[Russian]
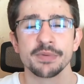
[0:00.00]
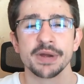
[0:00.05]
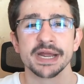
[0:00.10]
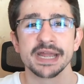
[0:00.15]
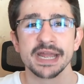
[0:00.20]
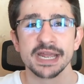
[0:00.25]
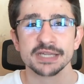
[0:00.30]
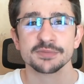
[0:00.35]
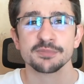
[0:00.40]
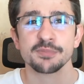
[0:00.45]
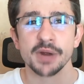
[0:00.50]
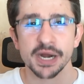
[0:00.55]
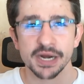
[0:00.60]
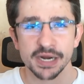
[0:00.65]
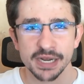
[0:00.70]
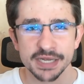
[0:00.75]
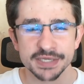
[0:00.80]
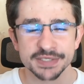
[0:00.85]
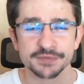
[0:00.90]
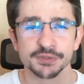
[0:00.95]
помогает
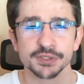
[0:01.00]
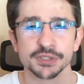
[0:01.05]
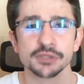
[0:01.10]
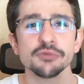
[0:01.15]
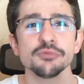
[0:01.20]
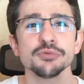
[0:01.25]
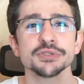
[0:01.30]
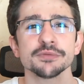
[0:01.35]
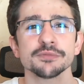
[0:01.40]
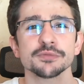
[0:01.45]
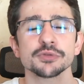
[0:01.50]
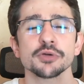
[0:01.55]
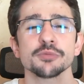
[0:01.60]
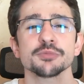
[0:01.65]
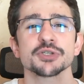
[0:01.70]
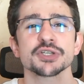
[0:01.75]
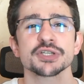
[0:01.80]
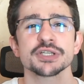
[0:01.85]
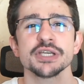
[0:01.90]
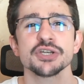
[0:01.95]
показывать людям, в
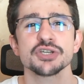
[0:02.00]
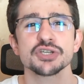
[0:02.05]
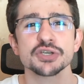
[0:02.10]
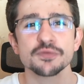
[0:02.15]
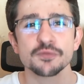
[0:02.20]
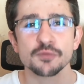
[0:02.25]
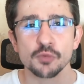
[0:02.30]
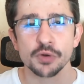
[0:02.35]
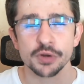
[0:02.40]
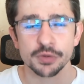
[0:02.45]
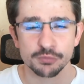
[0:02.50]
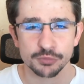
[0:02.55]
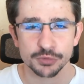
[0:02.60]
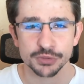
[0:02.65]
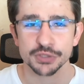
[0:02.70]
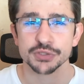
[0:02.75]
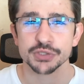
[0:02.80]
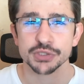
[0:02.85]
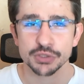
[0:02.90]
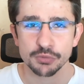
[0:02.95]
том числе, чего им
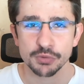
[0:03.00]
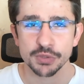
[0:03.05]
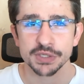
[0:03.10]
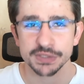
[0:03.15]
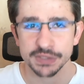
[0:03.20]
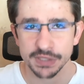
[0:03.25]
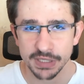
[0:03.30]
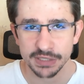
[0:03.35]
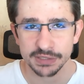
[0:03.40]
будет стоить